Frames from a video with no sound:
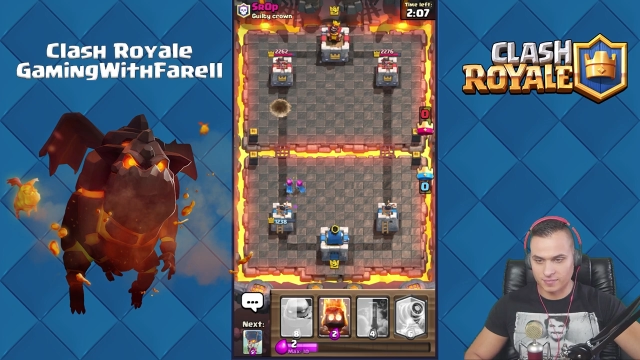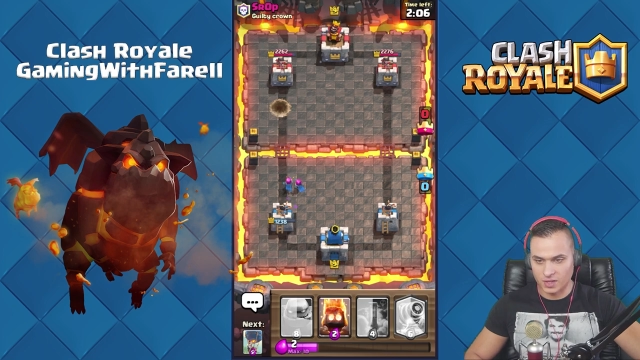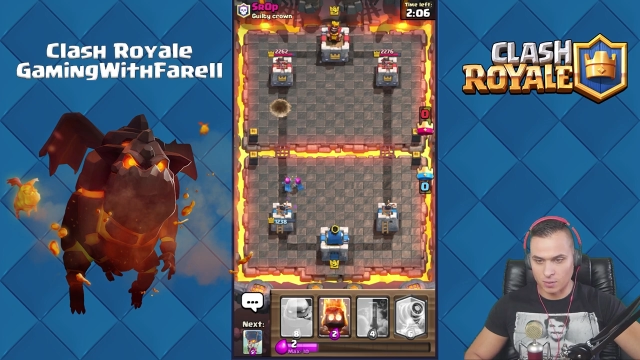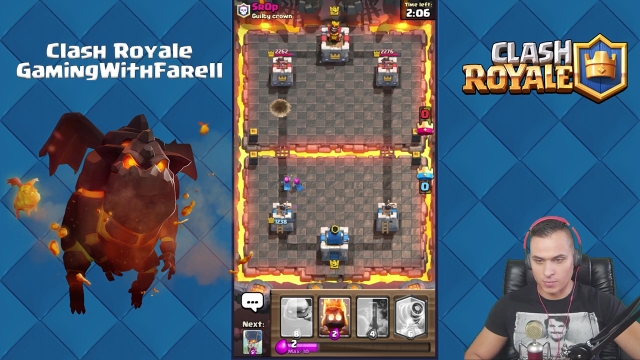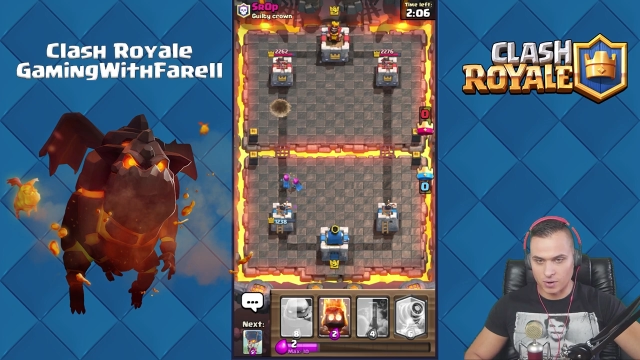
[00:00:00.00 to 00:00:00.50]

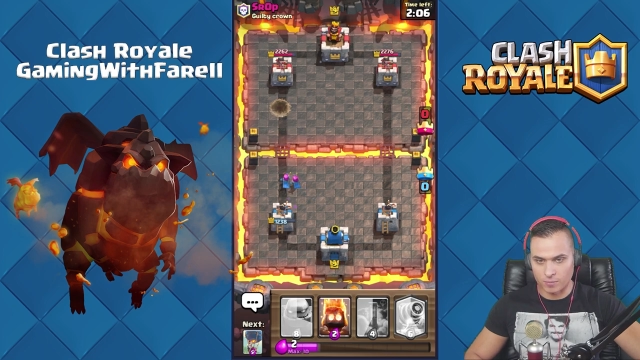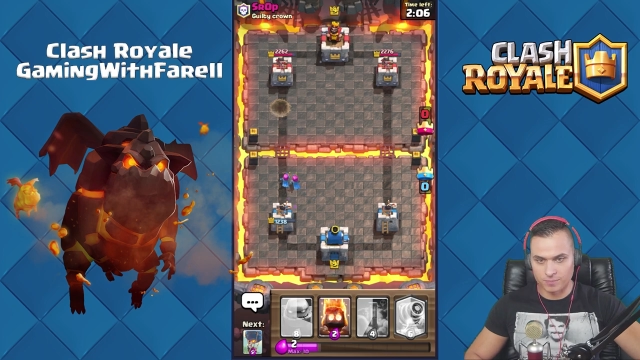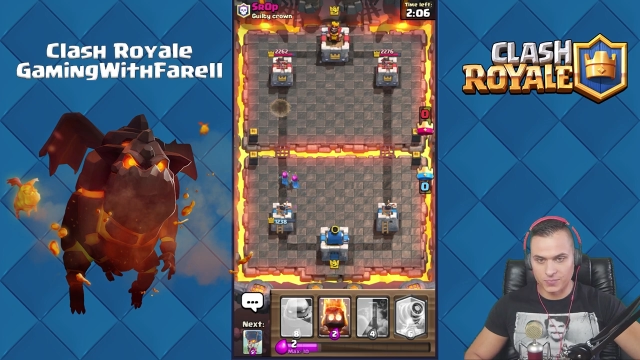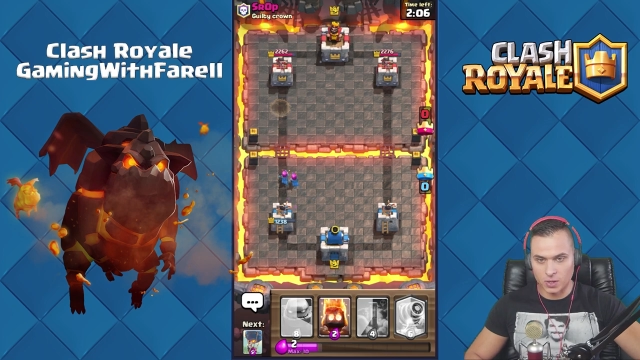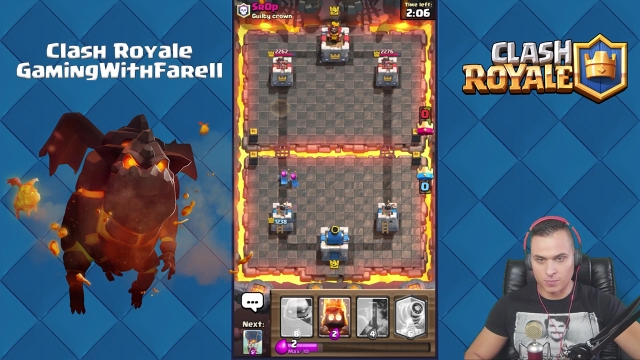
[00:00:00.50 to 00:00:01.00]
Dobrą,
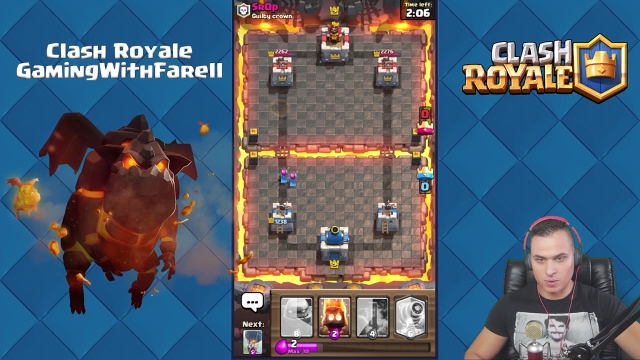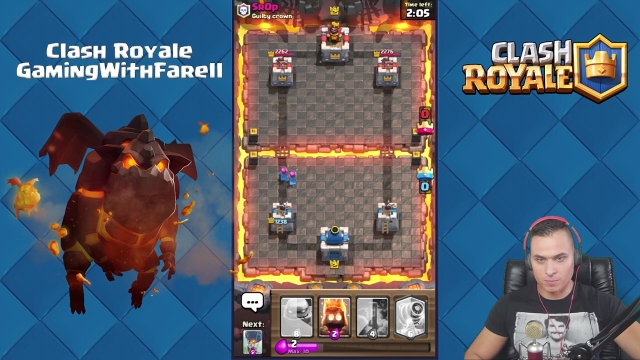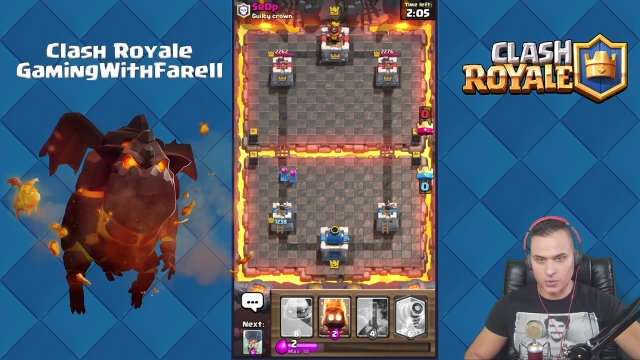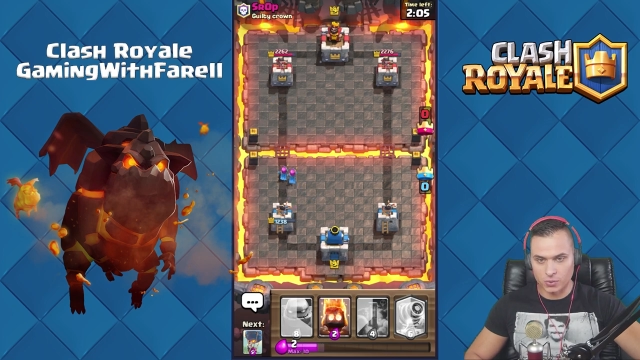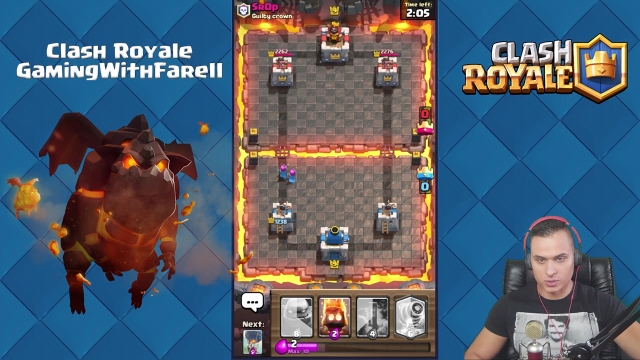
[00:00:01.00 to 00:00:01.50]
dobrą
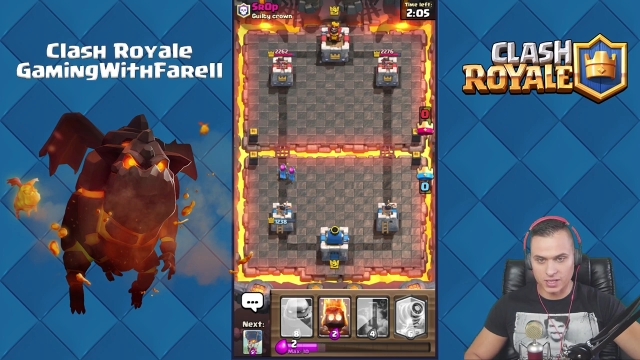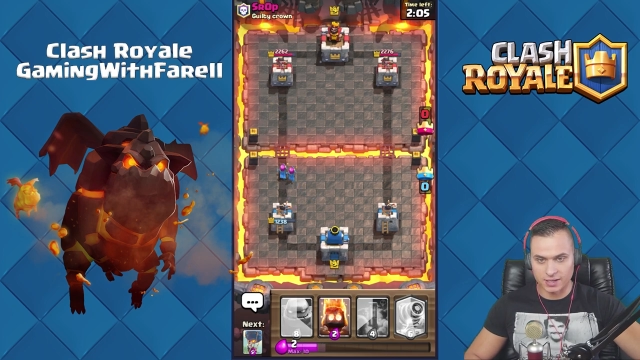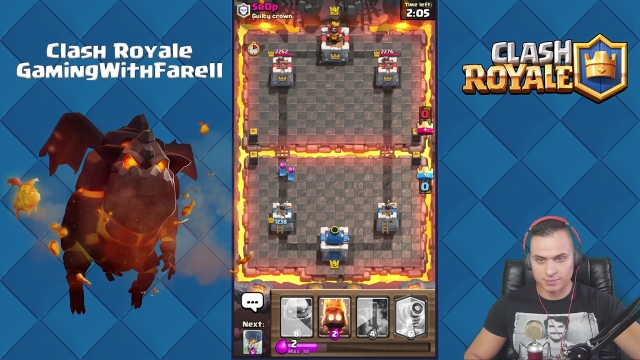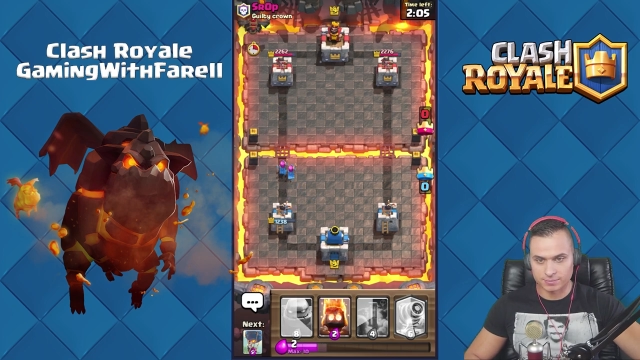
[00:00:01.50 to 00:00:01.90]
porutę.